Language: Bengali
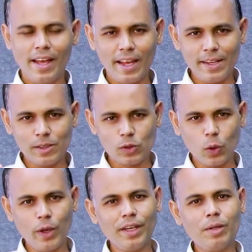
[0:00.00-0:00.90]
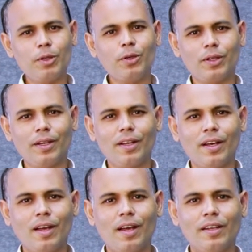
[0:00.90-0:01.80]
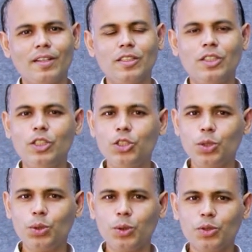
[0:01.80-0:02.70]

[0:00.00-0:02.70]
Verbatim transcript: এই ড্রয়িংয়ের ভিতরে কিছু